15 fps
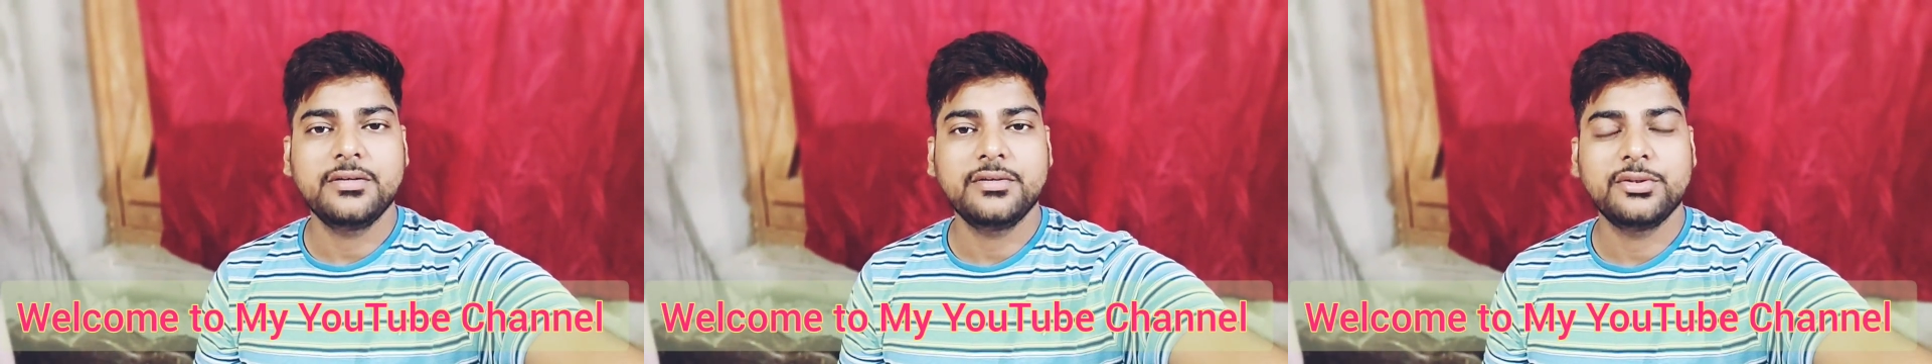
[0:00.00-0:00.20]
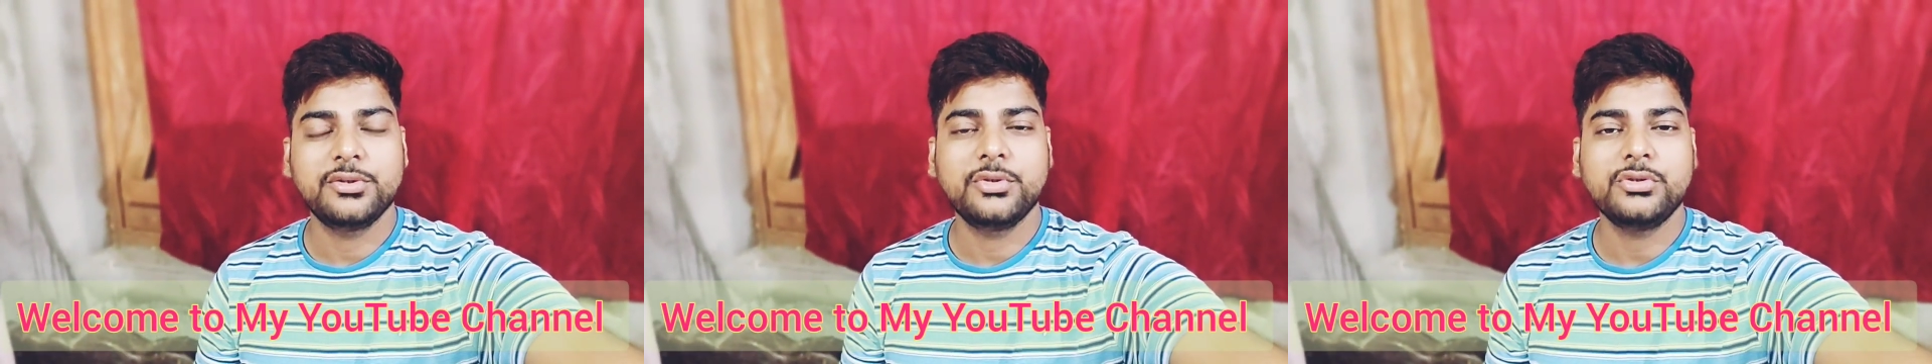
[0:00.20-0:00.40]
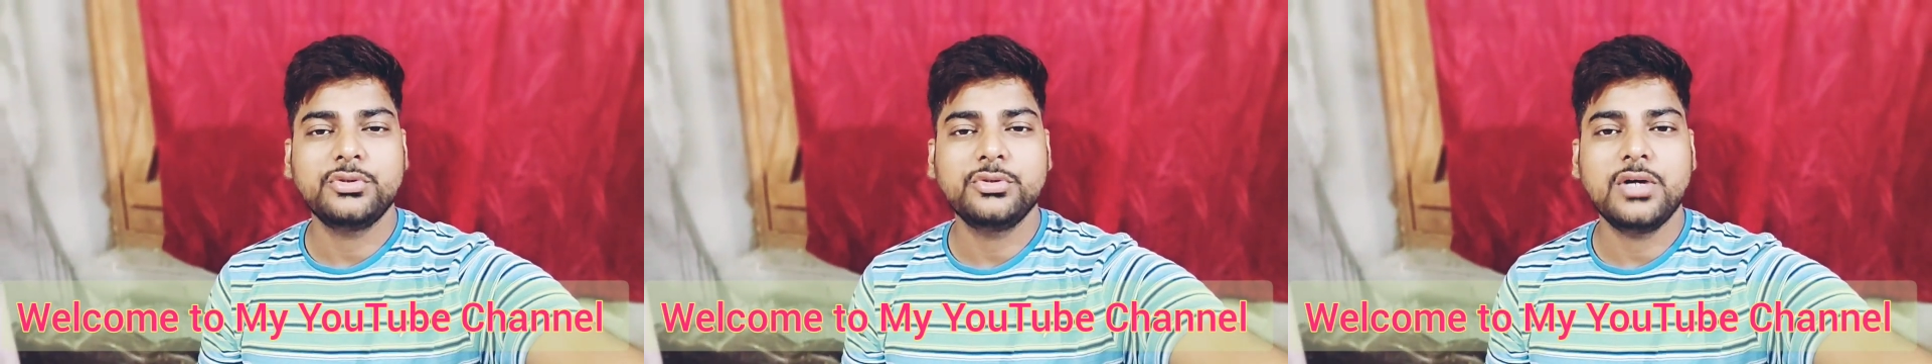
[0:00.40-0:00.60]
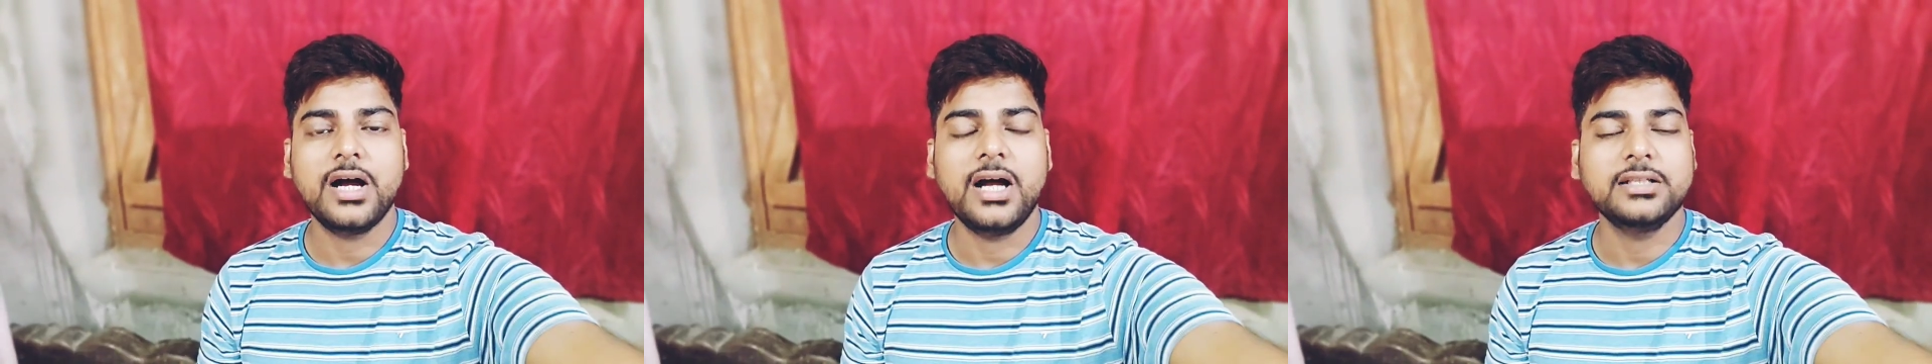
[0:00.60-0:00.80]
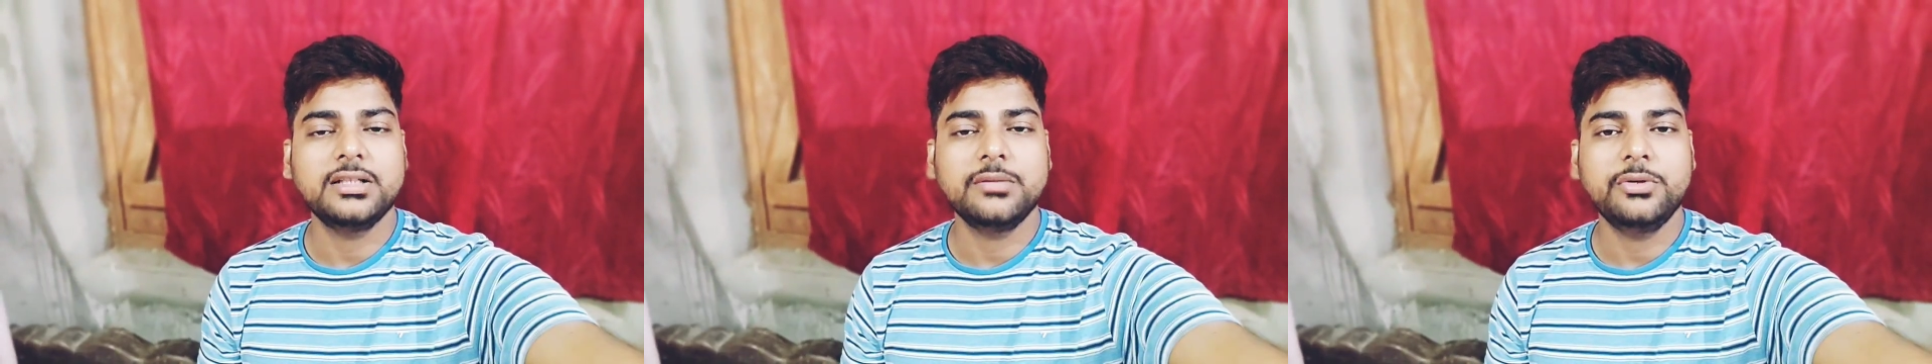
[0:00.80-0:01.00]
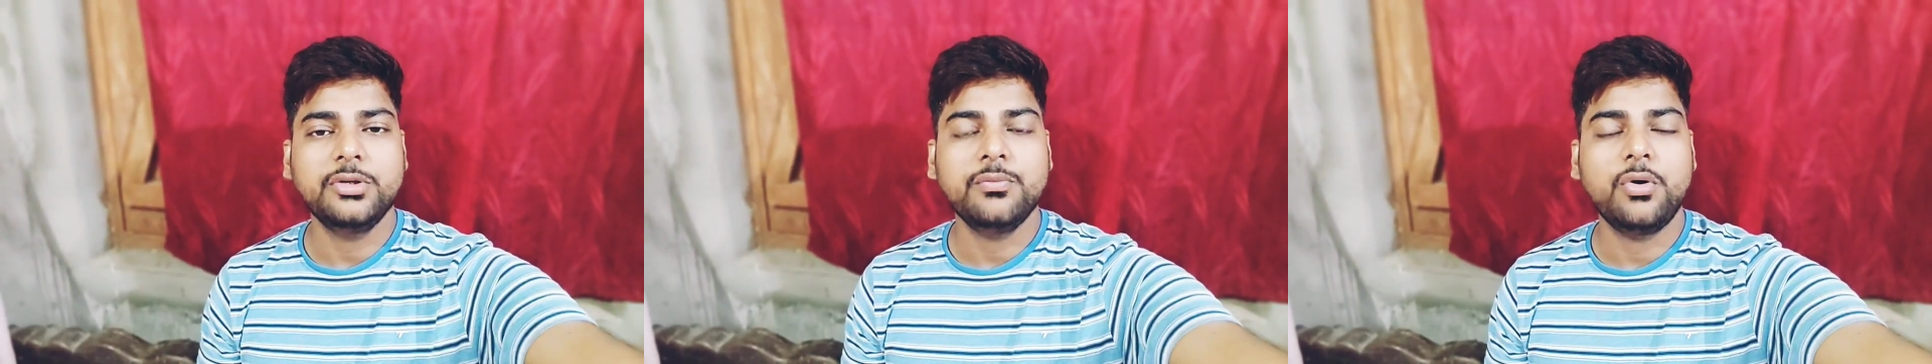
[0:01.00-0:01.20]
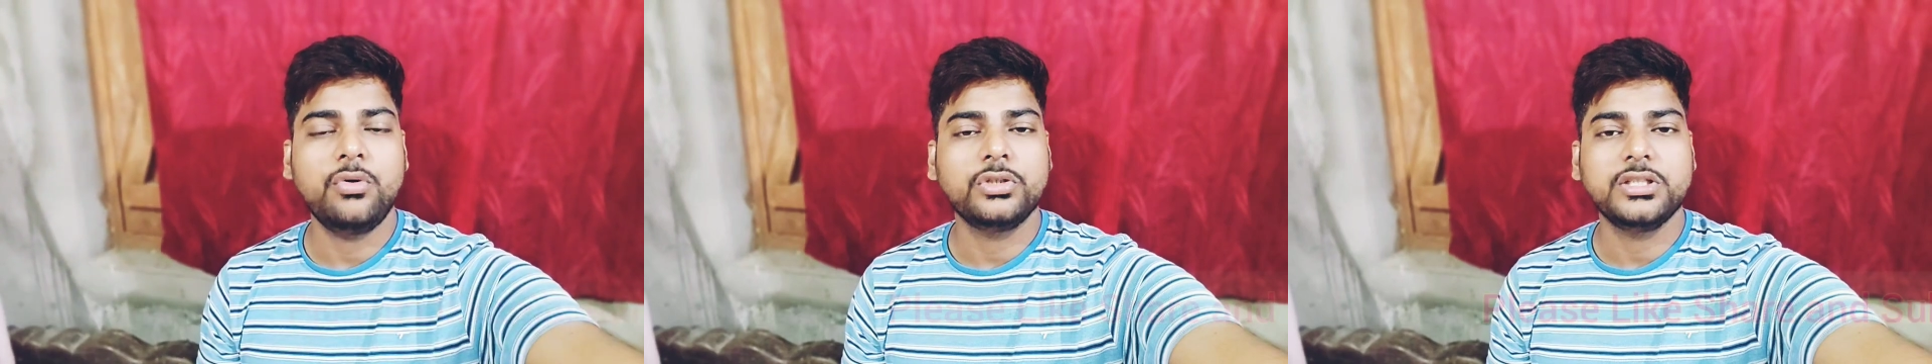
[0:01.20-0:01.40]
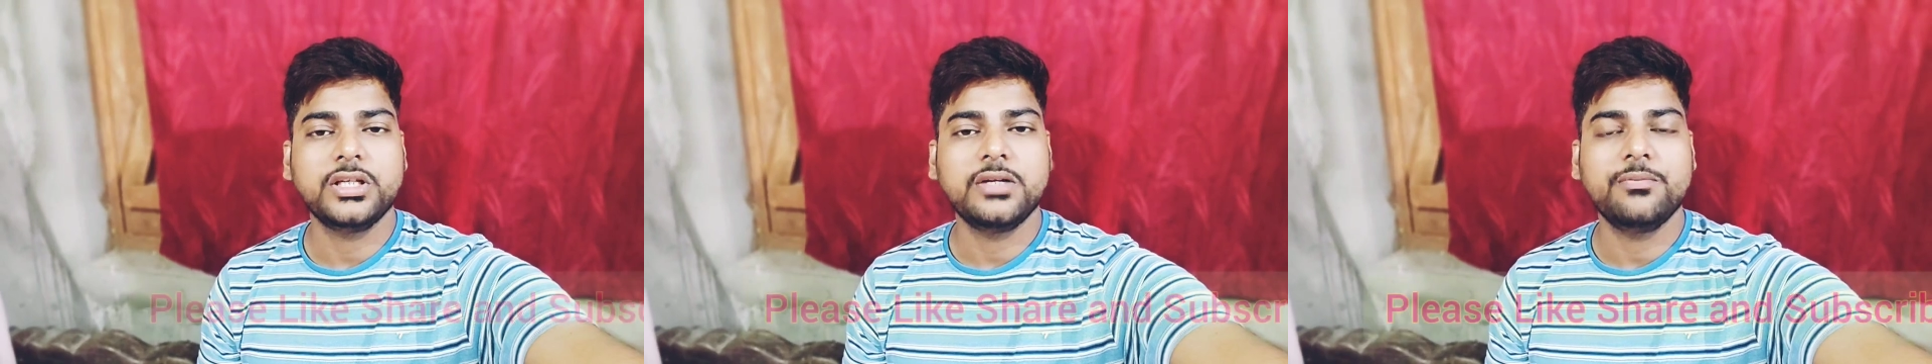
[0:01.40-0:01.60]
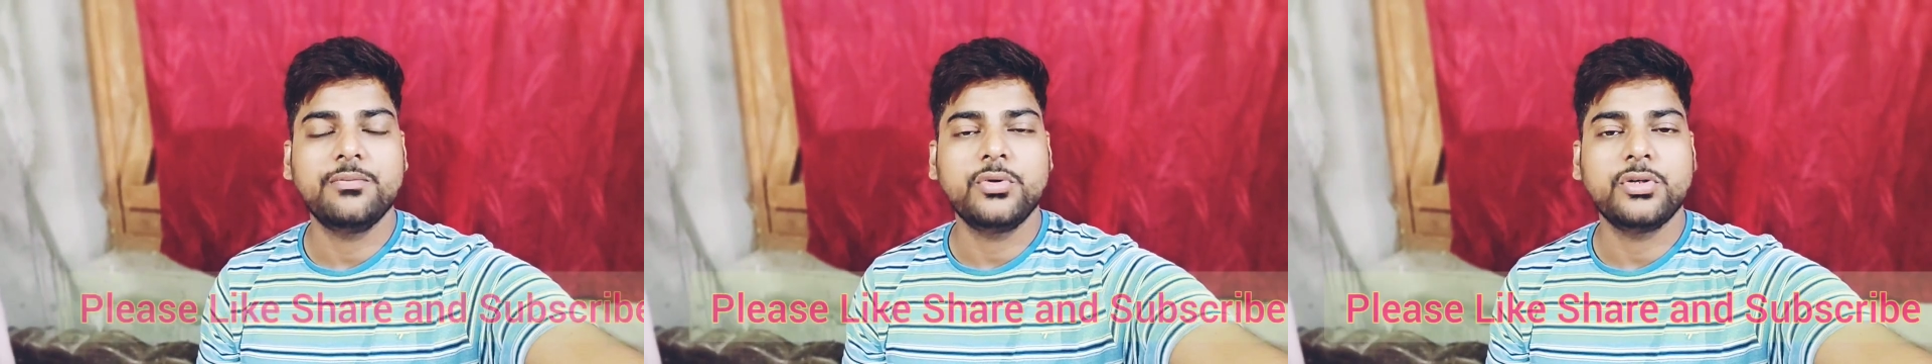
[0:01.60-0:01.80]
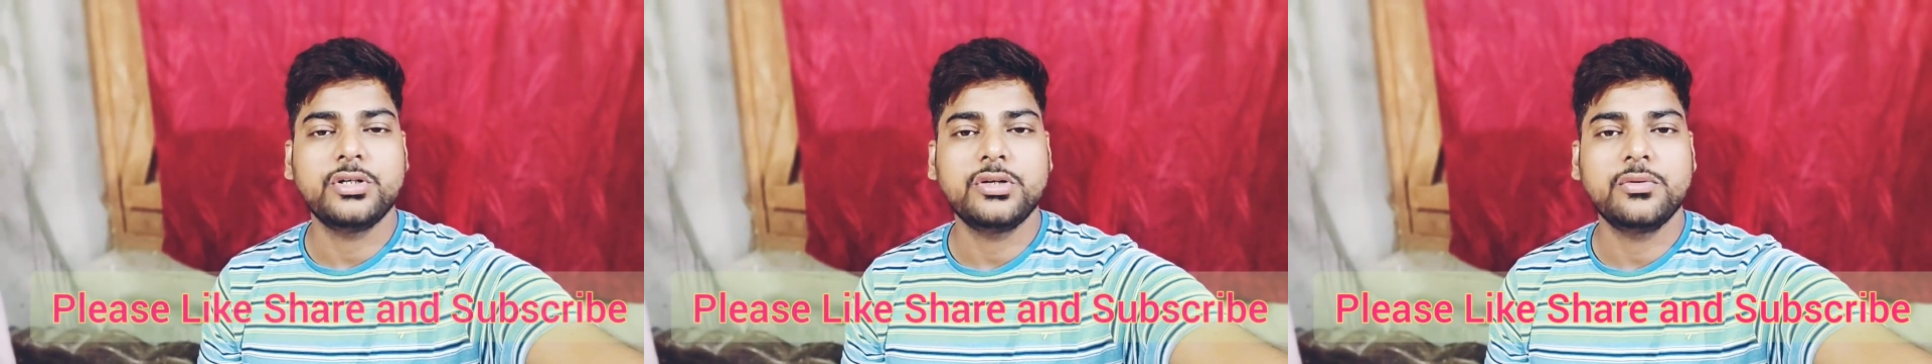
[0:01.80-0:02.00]
तो दोस्तों आज का वीडियो बहुत ही ज़्यादा
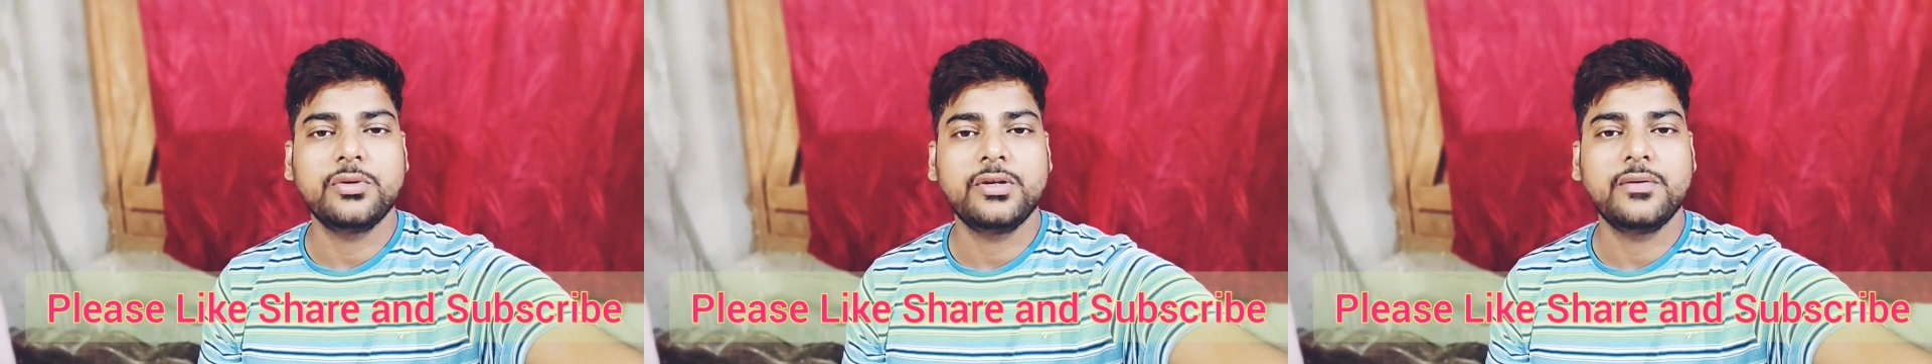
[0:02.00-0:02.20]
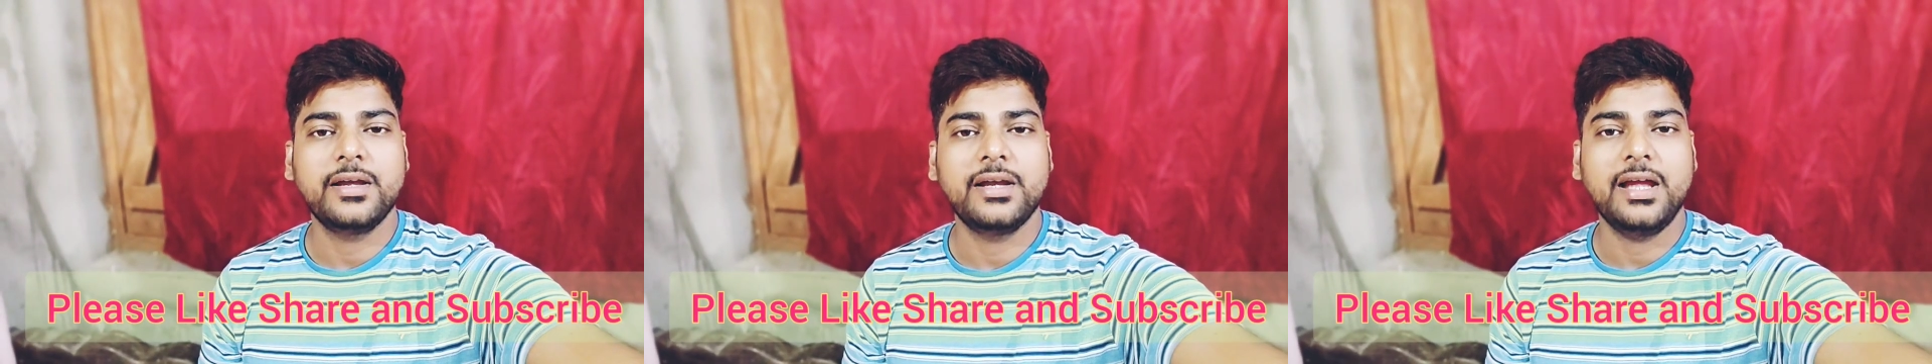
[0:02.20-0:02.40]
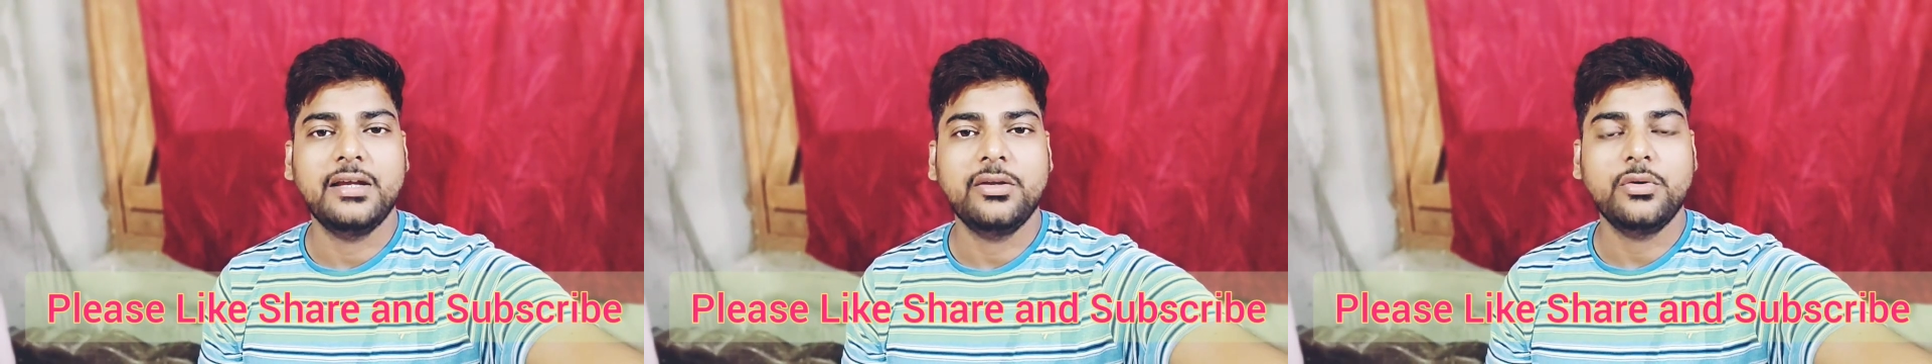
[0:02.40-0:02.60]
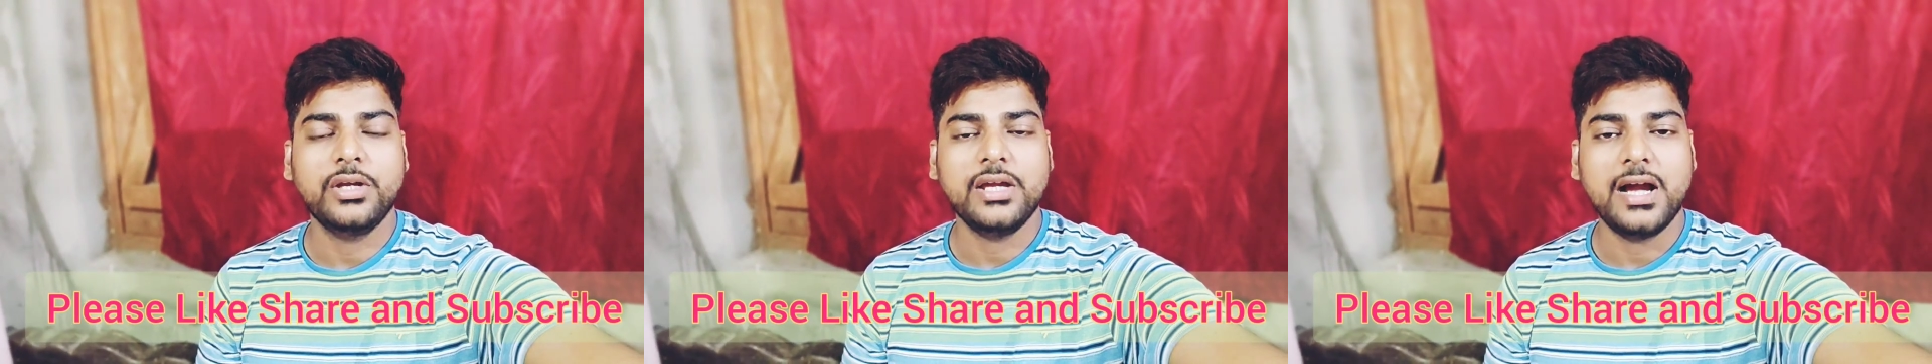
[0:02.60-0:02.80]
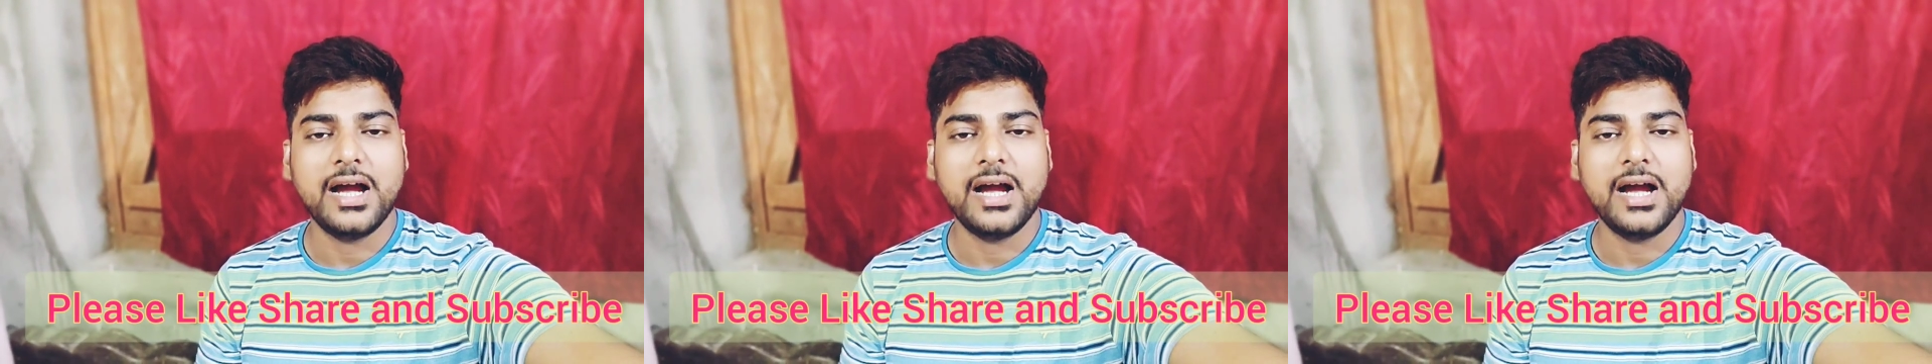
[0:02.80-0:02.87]
इंपॉर्टेंट होने वाला है क्योंकि